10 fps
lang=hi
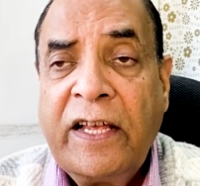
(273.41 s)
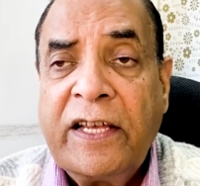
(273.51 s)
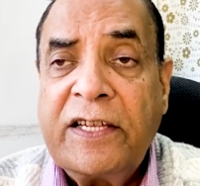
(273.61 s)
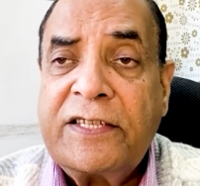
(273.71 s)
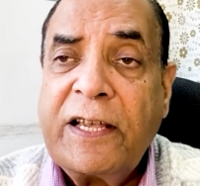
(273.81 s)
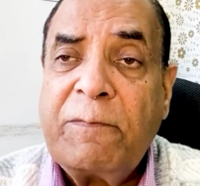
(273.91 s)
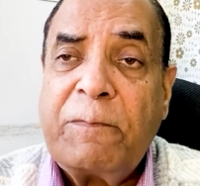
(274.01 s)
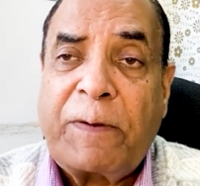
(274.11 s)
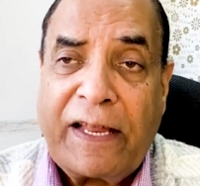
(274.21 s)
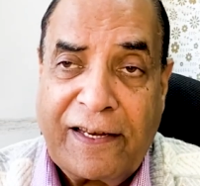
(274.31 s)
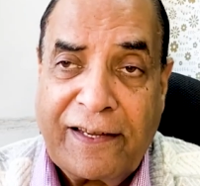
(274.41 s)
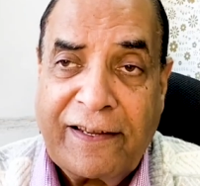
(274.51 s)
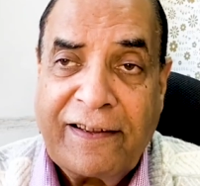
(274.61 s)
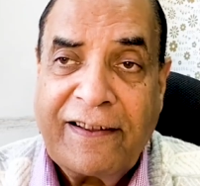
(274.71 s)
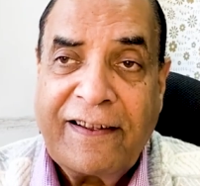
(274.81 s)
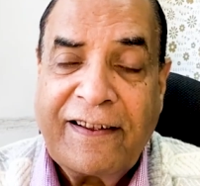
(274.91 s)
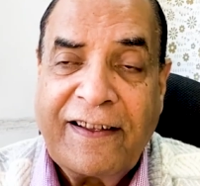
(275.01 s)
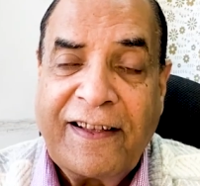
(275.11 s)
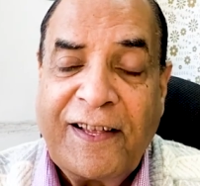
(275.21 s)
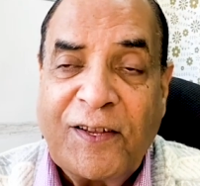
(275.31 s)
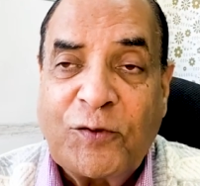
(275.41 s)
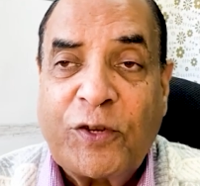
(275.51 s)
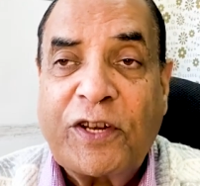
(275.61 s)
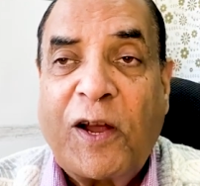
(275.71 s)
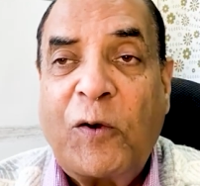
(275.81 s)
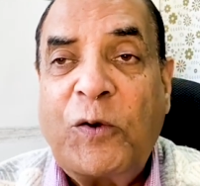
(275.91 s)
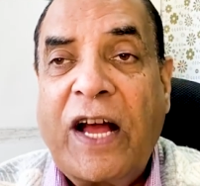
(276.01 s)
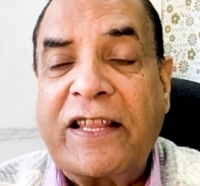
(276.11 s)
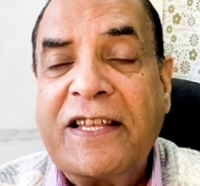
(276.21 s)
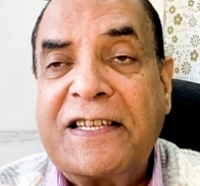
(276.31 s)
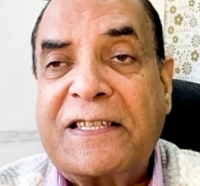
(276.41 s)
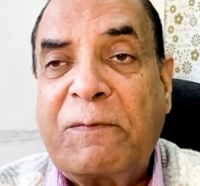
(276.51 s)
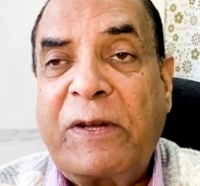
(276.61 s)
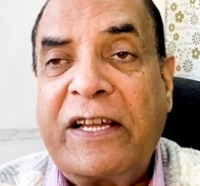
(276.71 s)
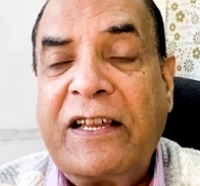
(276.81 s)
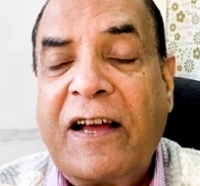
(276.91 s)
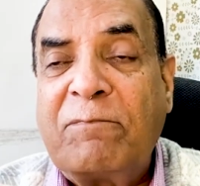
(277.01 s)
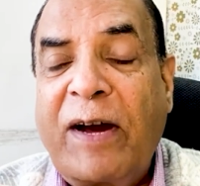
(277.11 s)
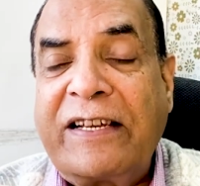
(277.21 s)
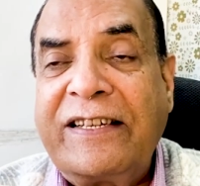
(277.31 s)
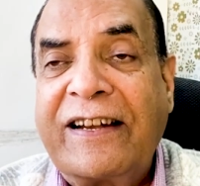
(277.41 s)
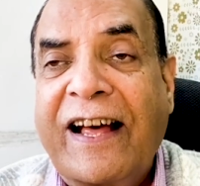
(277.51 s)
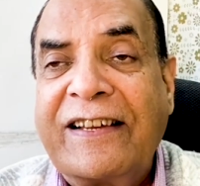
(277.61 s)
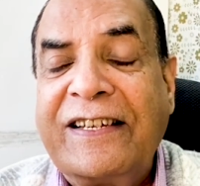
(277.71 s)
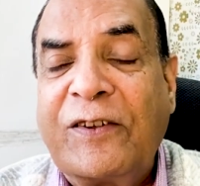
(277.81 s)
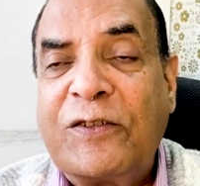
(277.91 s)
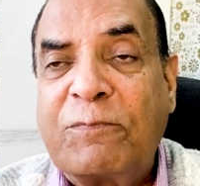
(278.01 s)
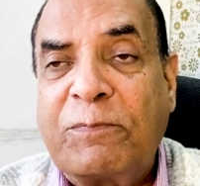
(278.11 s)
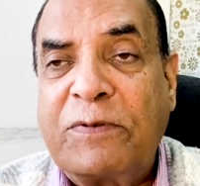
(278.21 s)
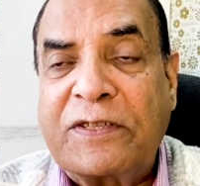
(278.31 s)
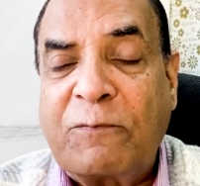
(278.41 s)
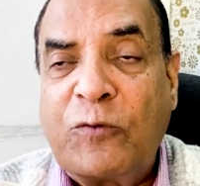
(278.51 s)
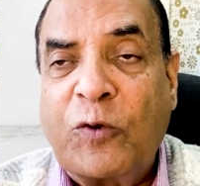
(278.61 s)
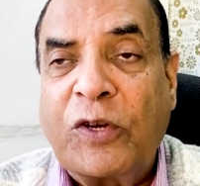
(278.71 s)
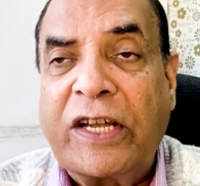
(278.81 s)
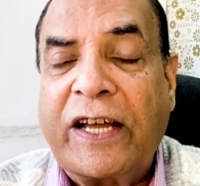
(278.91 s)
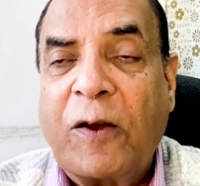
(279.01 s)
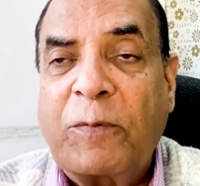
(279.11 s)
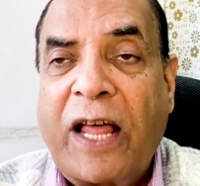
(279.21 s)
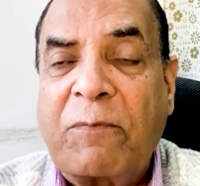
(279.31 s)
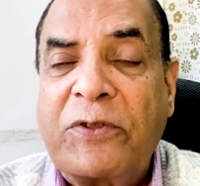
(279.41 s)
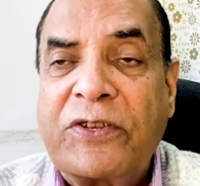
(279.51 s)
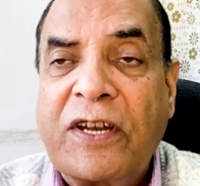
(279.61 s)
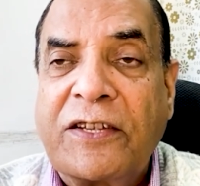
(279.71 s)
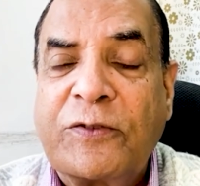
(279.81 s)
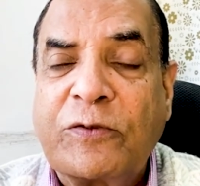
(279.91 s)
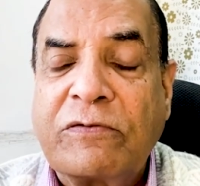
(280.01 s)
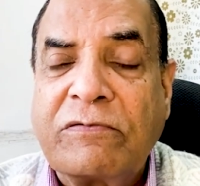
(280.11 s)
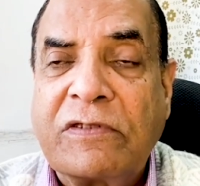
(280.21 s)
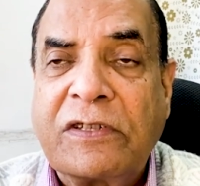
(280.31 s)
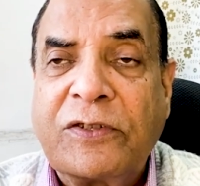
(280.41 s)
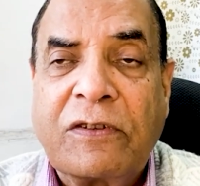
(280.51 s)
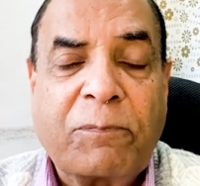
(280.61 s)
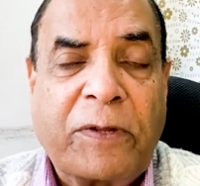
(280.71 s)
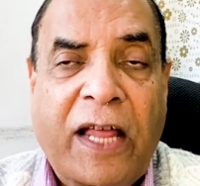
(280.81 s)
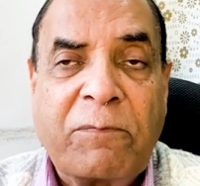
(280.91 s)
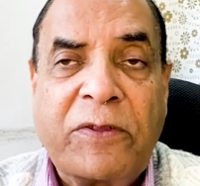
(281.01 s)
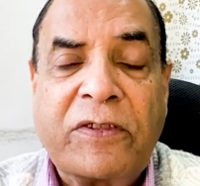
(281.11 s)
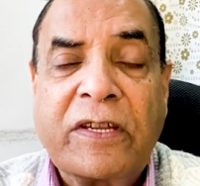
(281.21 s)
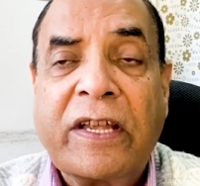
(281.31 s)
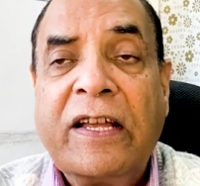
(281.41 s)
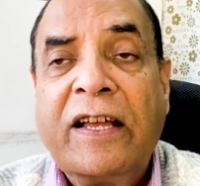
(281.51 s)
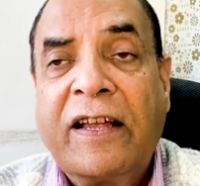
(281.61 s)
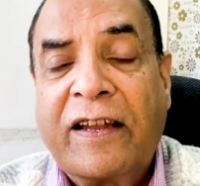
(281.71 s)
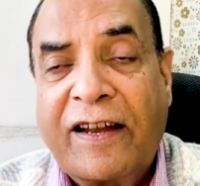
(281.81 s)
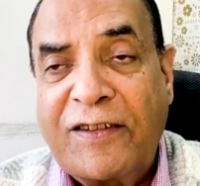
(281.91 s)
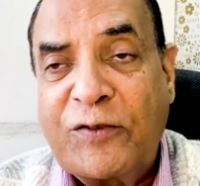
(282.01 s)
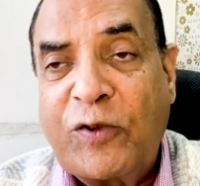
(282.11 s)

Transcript: इससे भी पहले चूंकि राहुल गांधी इस समय अंबानी अडानी और इन समूह को लेकर प्रधानमंत्री राजीव प्रधानमंत्री राजीव